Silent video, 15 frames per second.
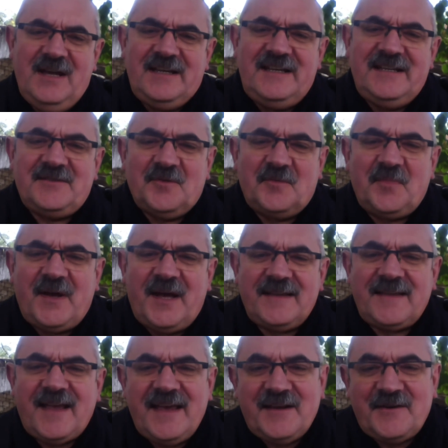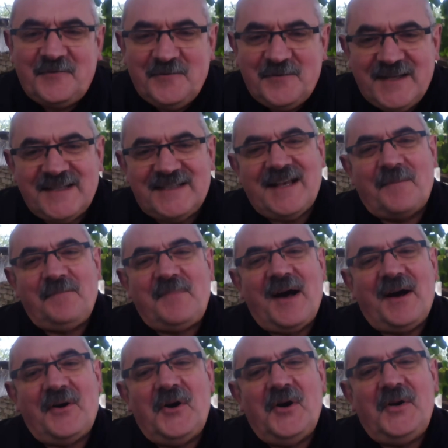qui sont prêts à écouter sa
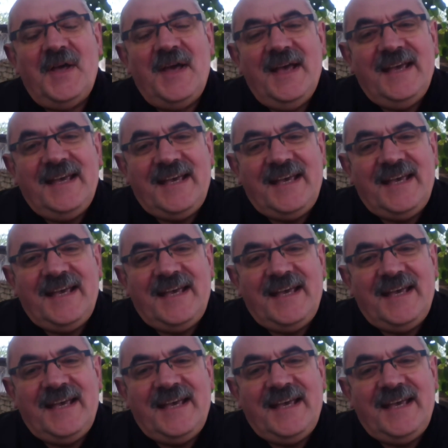parole